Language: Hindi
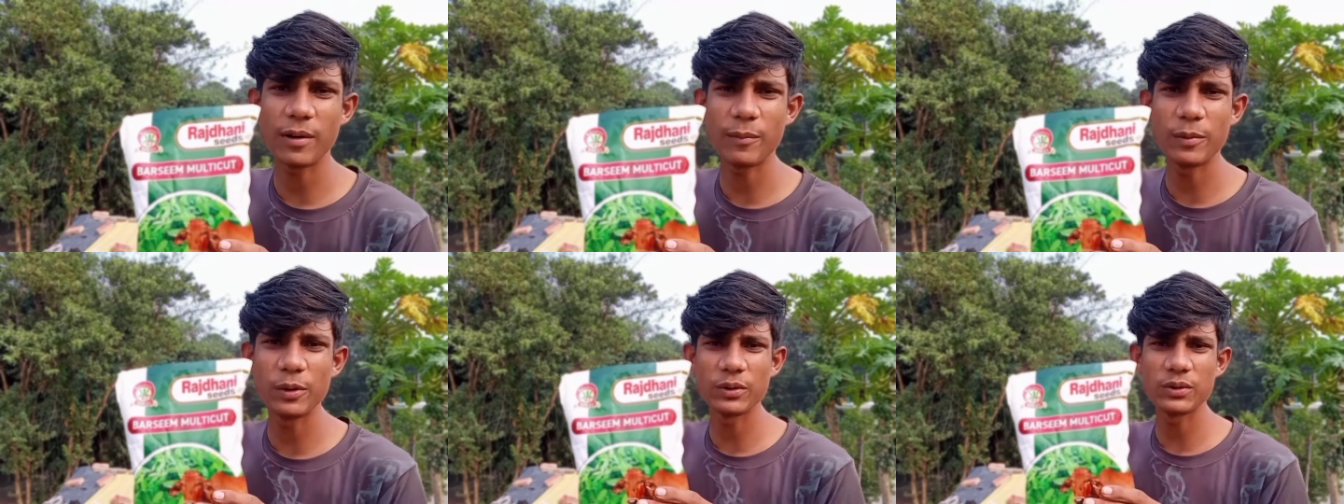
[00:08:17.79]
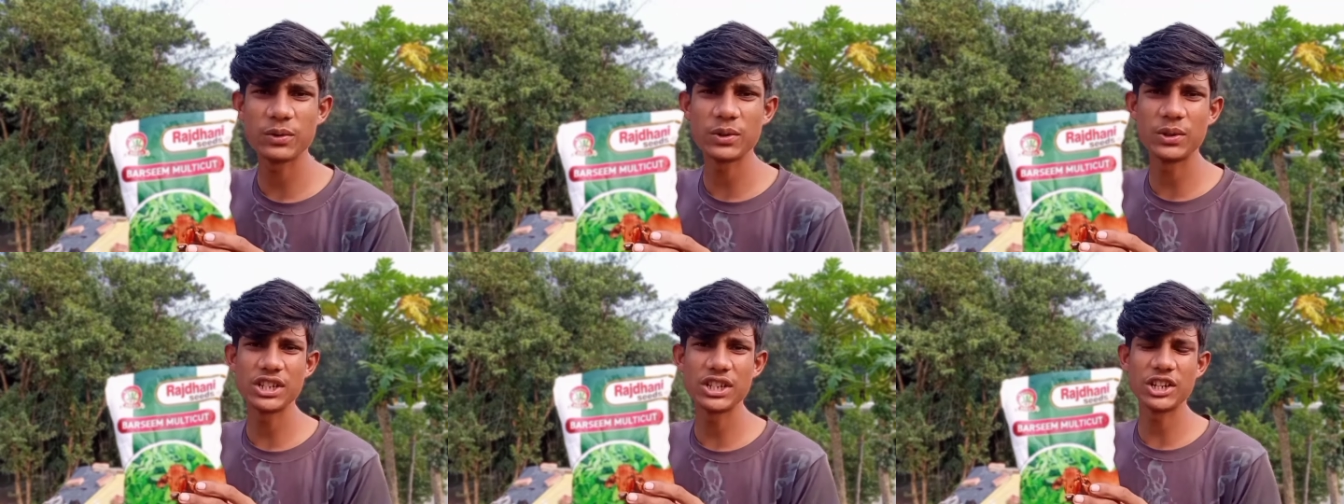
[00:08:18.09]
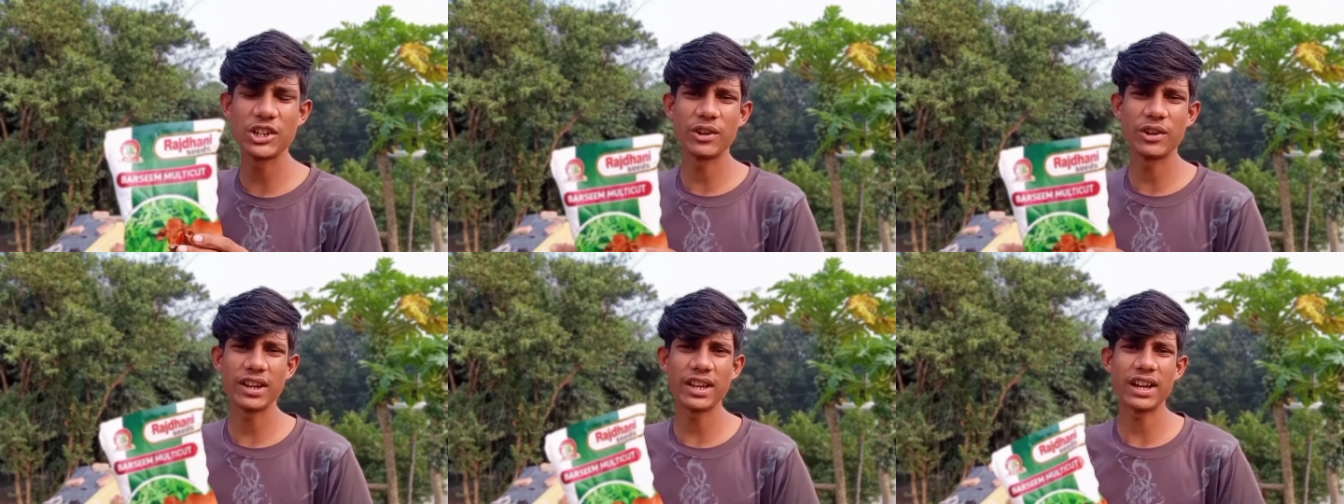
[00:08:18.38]
आप लोग सोच
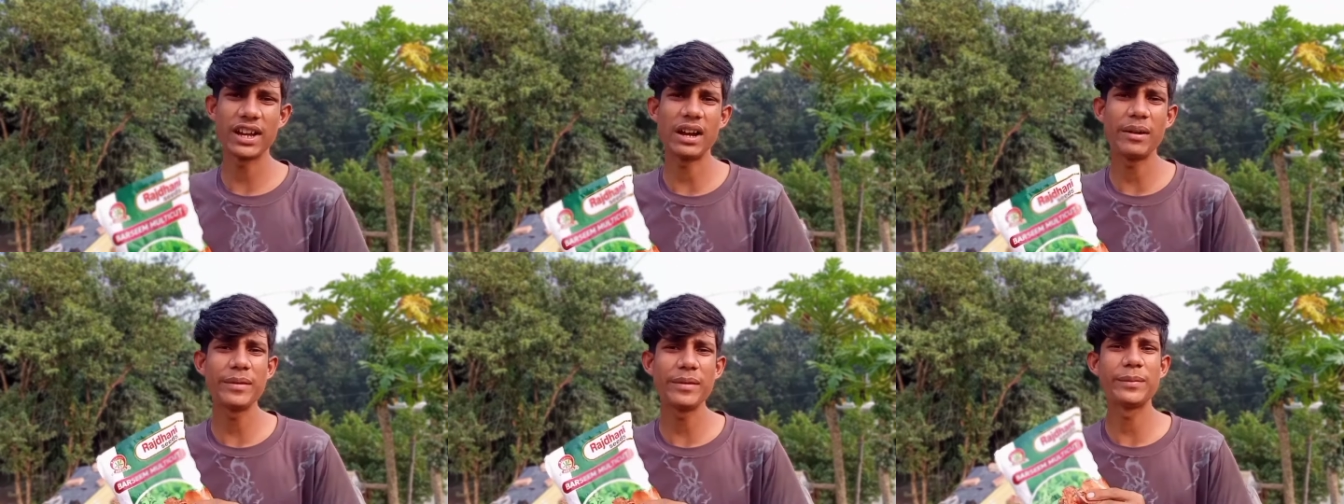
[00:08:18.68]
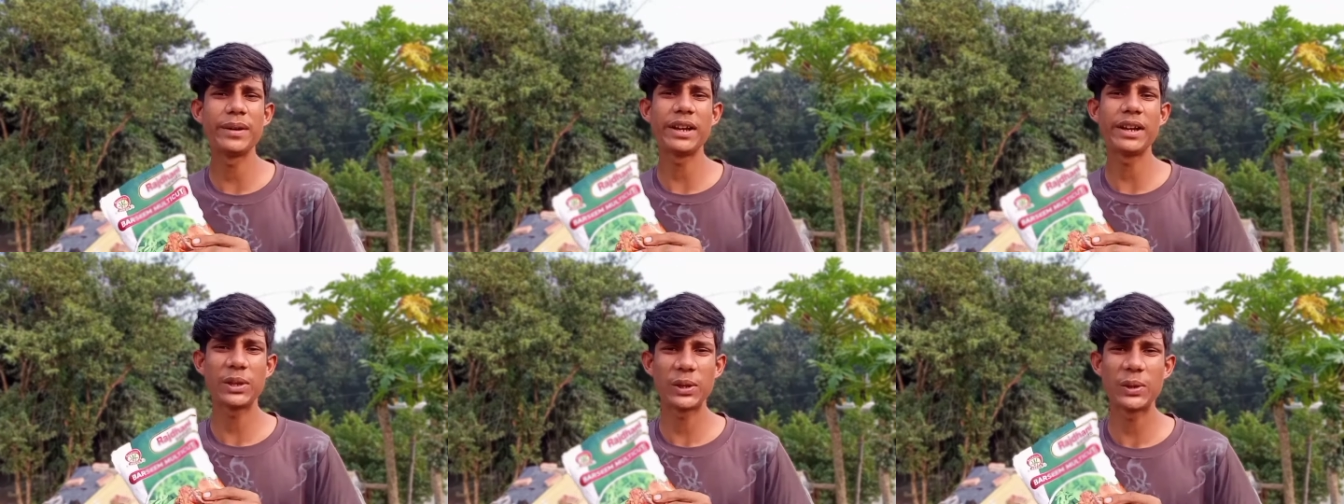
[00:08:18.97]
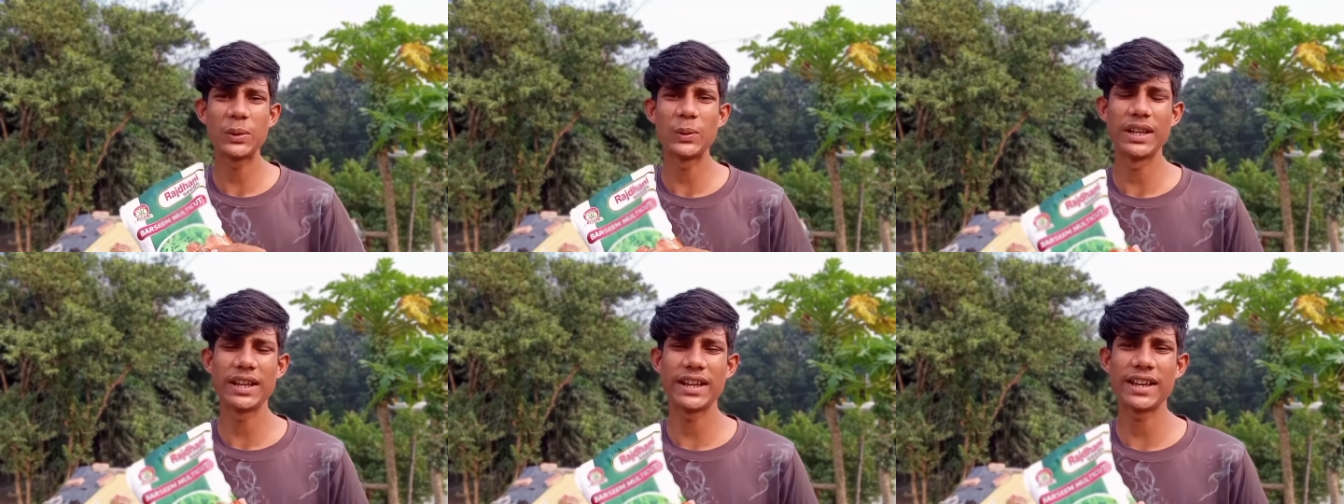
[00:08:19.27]
रहे होंगे हामिद भाई
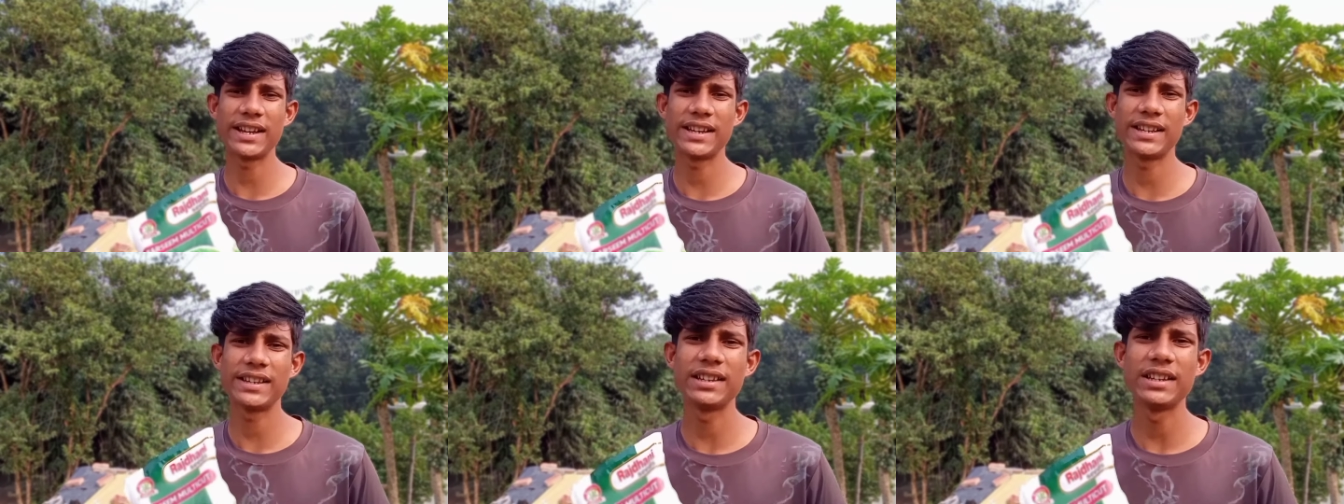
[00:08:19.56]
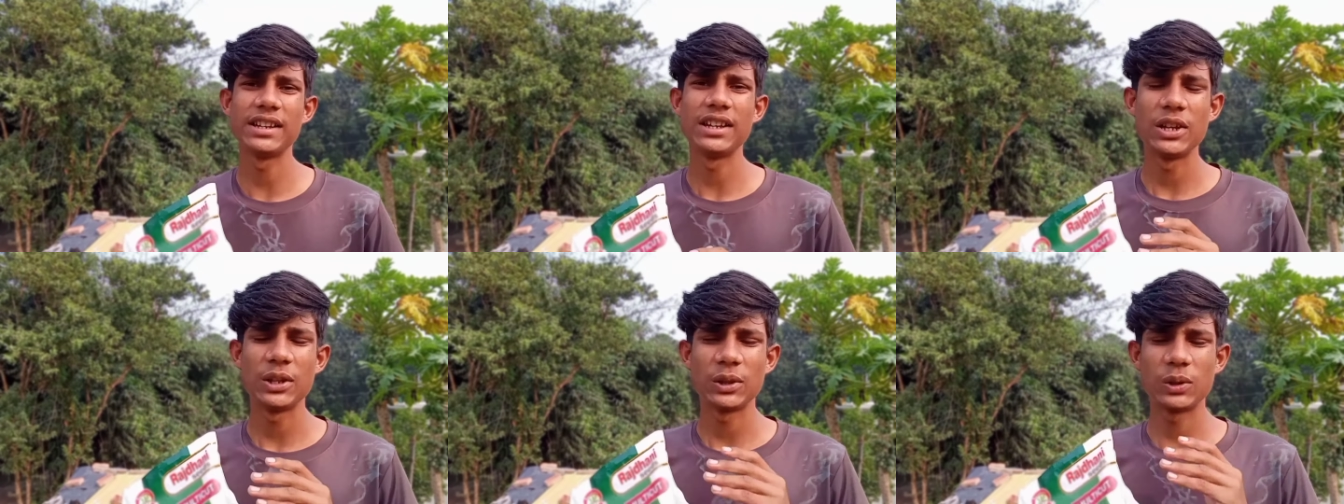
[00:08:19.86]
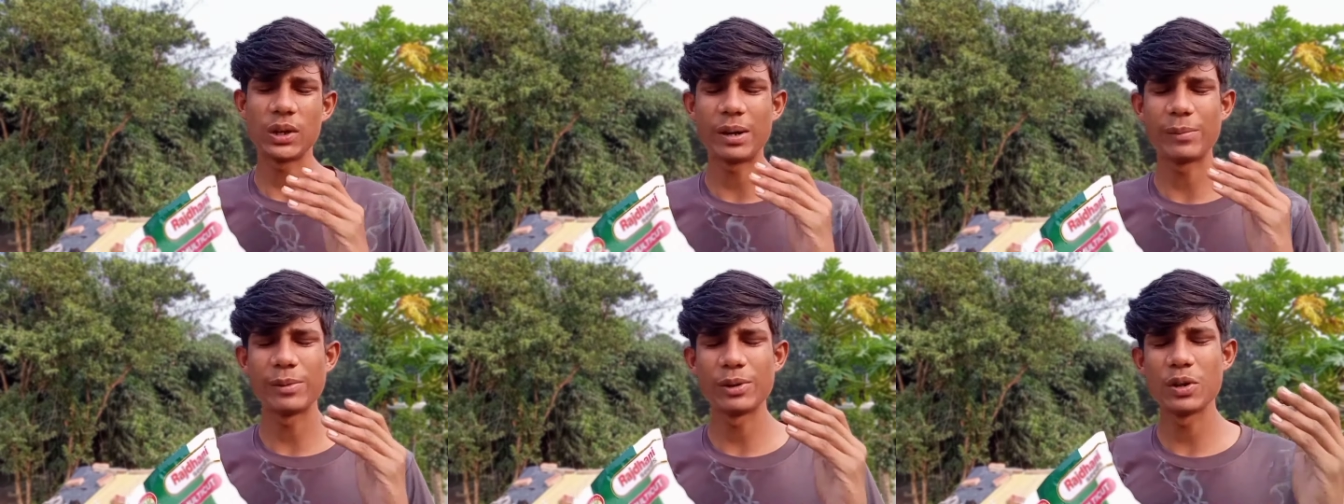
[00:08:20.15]
क्यों लेके आए हैं
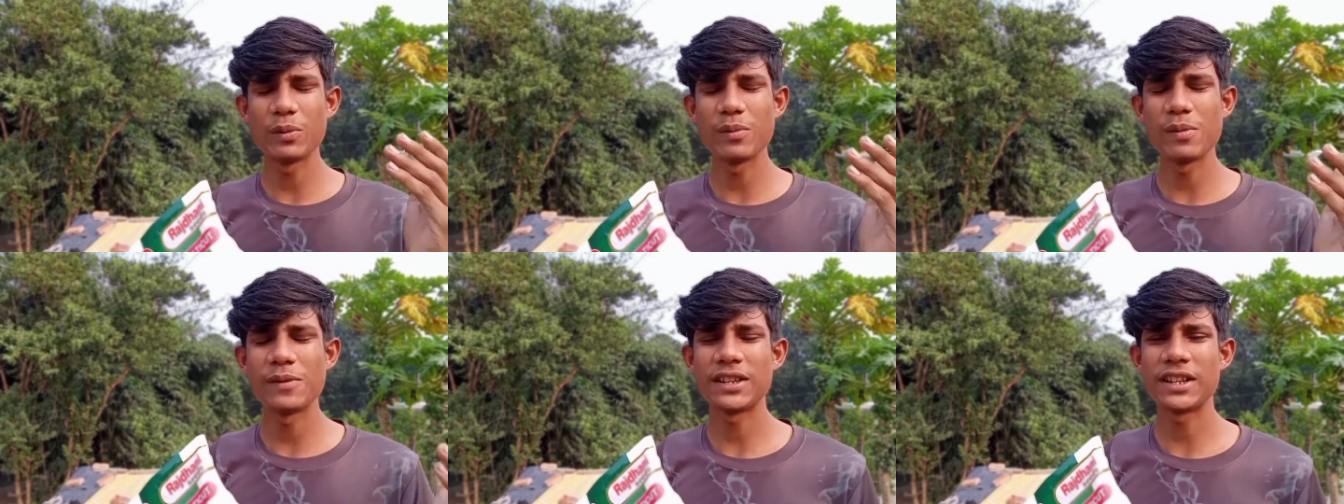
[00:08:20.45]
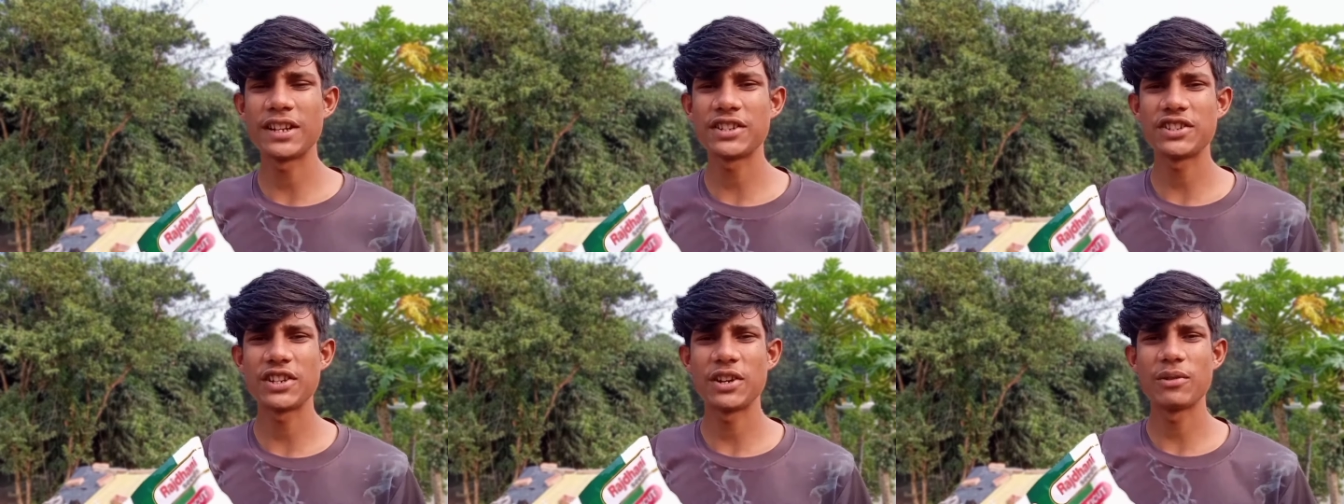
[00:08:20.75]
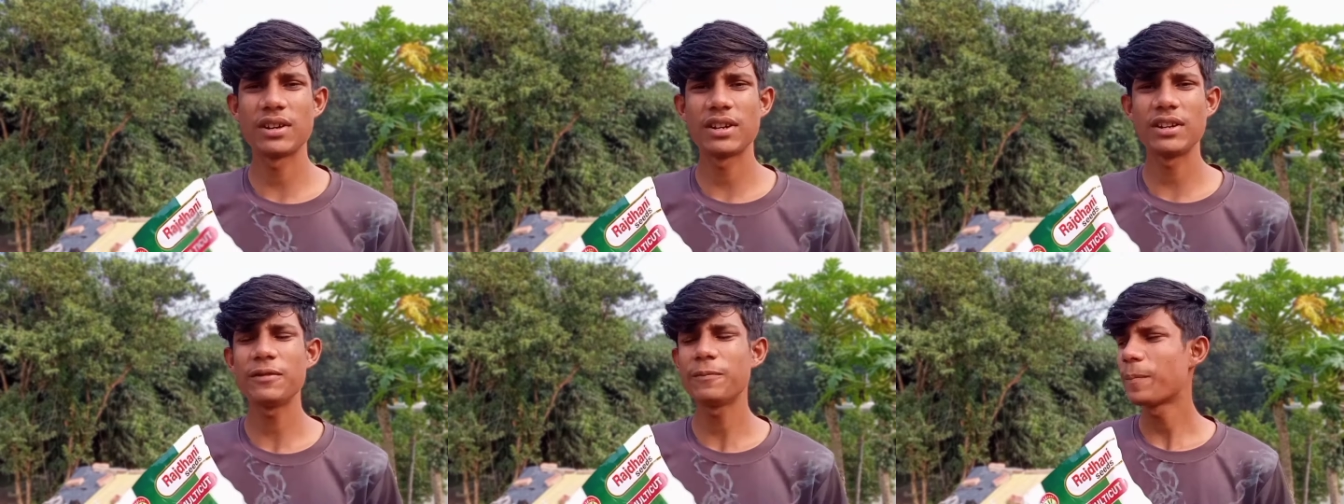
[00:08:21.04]
तो आप लोगों को मैं बताना
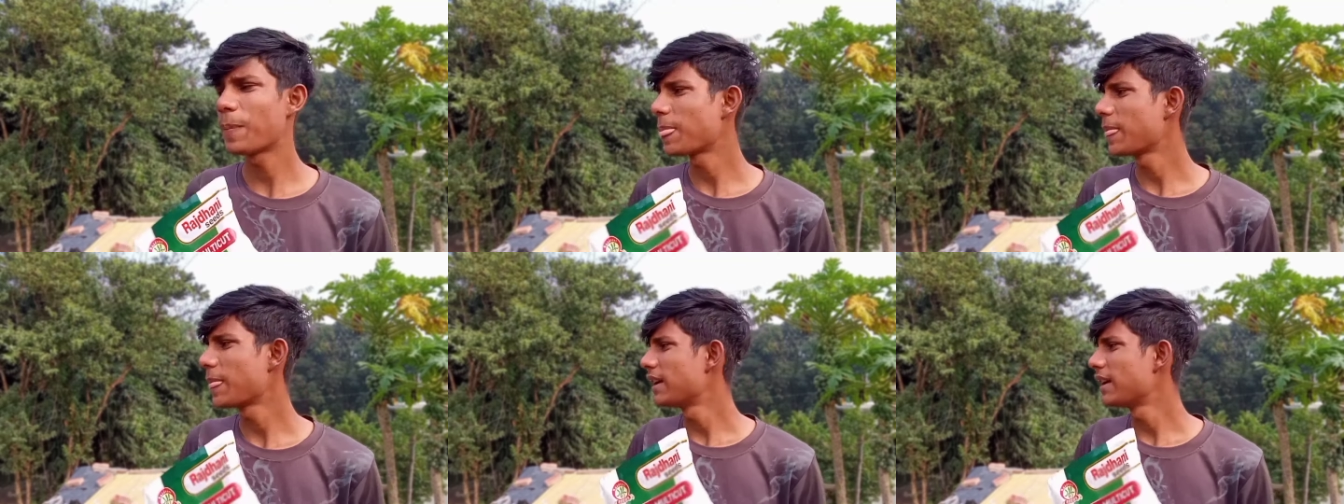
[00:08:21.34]
चाहूँगा